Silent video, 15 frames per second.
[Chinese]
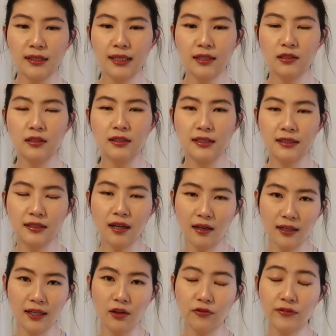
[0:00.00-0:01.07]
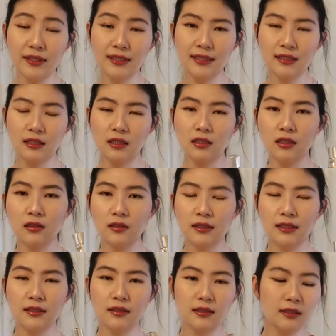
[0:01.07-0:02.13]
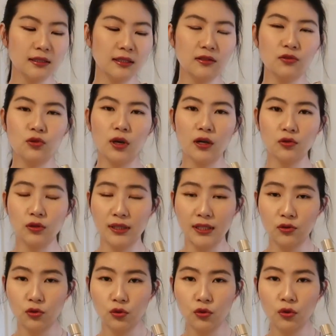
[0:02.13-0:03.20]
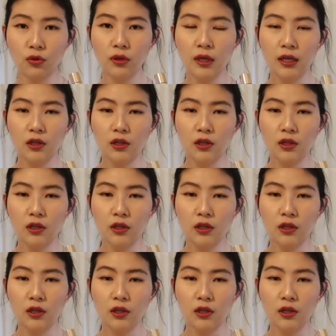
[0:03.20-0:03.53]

但是你当然也要分季节，这个季节最好选在秋冬。